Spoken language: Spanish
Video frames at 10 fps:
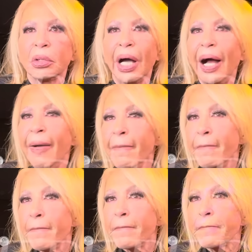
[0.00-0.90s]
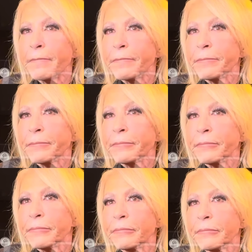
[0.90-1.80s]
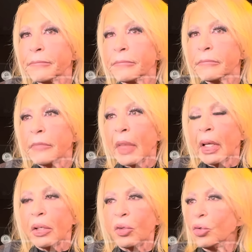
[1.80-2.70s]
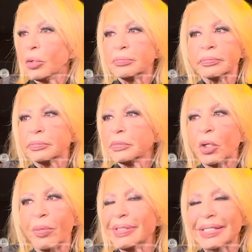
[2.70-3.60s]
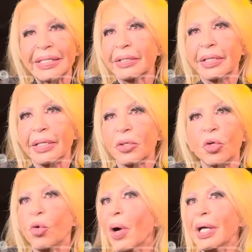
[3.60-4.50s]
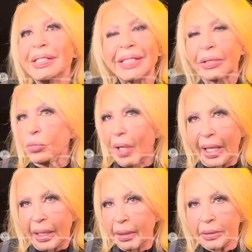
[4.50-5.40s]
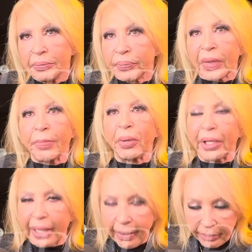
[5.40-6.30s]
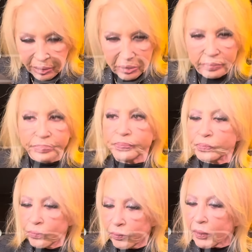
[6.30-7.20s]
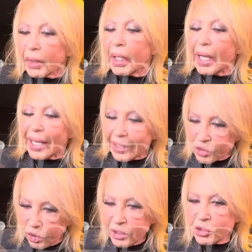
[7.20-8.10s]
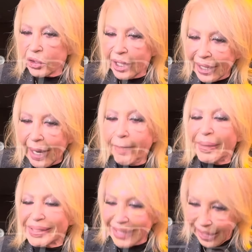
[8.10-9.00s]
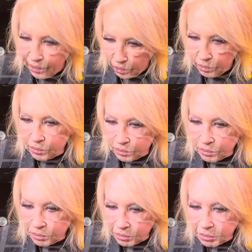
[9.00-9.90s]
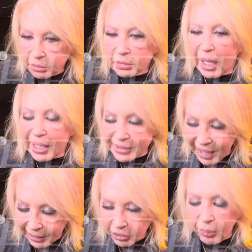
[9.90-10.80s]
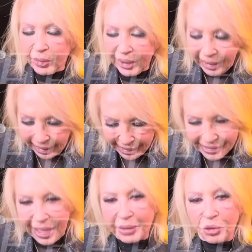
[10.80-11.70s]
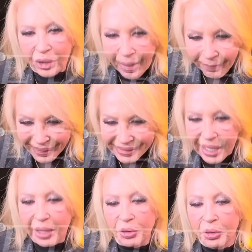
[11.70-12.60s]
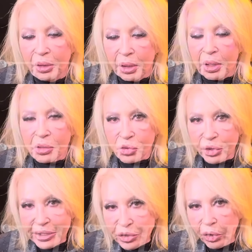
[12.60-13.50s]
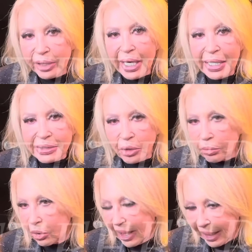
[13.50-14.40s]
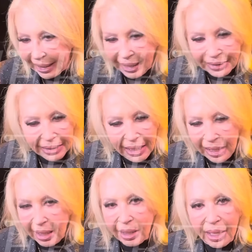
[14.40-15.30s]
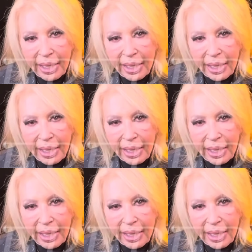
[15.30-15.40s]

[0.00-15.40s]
¿Ah? ¿Quién te interpretará a ti? No, no, no me estás entendiendo, no es actuada. Por ejemplo, son historias que, eh, han pasado. Interpretar exacto, por ejemplo, exacto, que han pasado. Son historias como la de Carla,